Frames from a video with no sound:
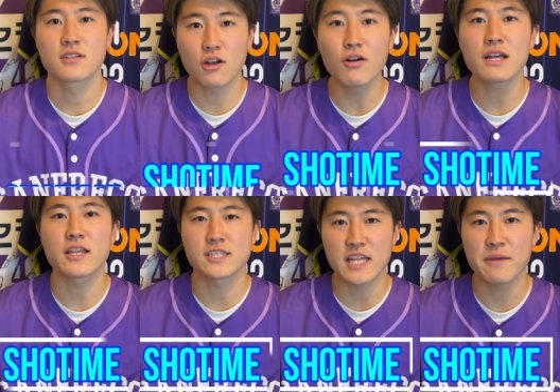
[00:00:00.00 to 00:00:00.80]
今回は
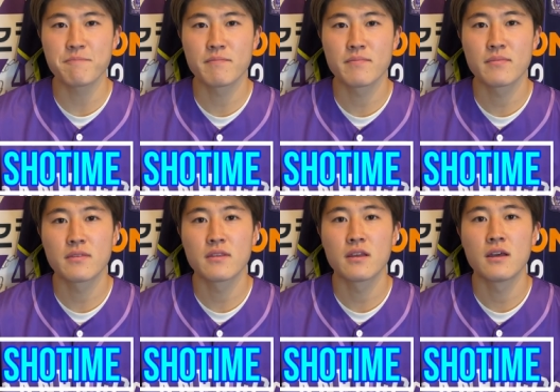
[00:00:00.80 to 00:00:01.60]
ですね、
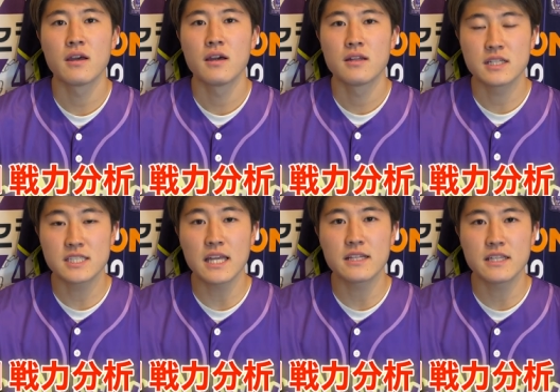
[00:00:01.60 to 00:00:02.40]

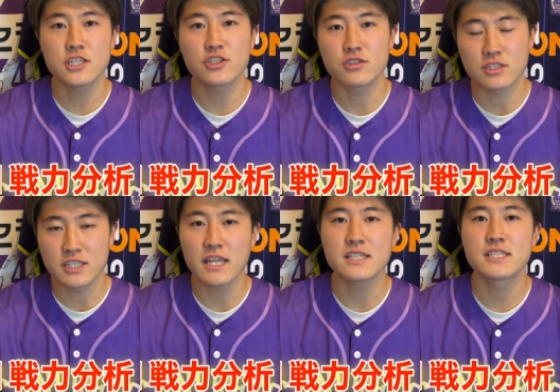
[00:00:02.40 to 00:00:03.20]

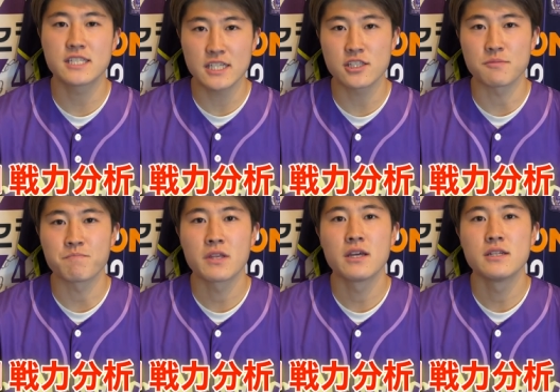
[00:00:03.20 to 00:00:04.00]
2022年シーズン
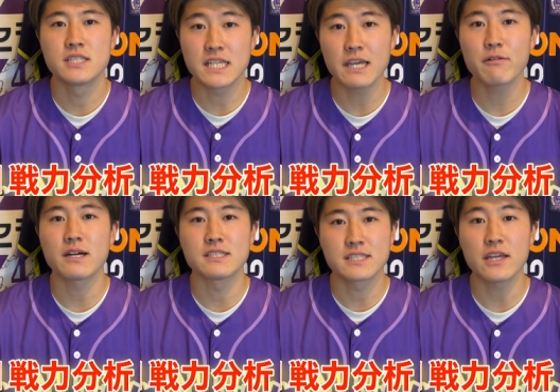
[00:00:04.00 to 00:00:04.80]

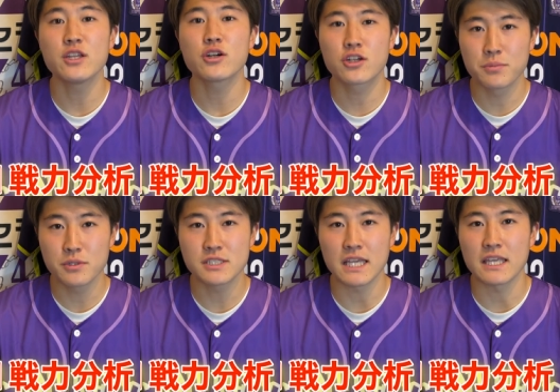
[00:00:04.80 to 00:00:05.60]
J1 戦力
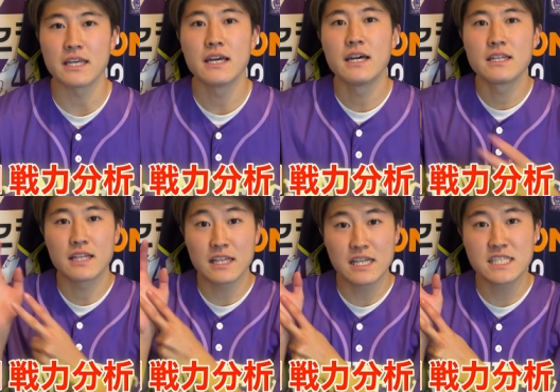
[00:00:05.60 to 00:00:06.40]
分析
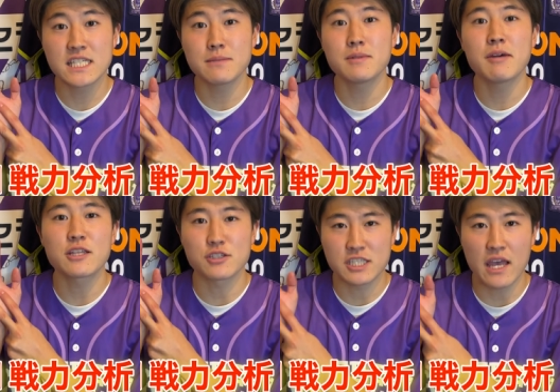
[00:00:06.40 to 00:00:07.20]
7チーム目
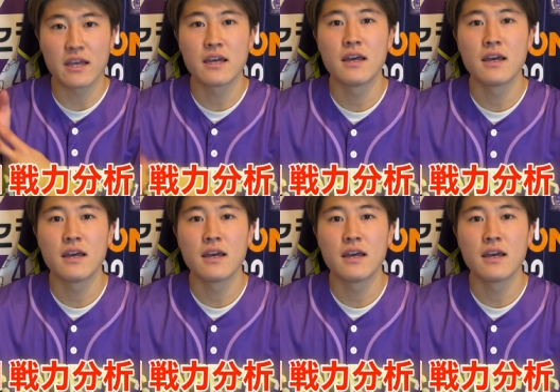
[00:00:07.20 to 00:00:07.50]
として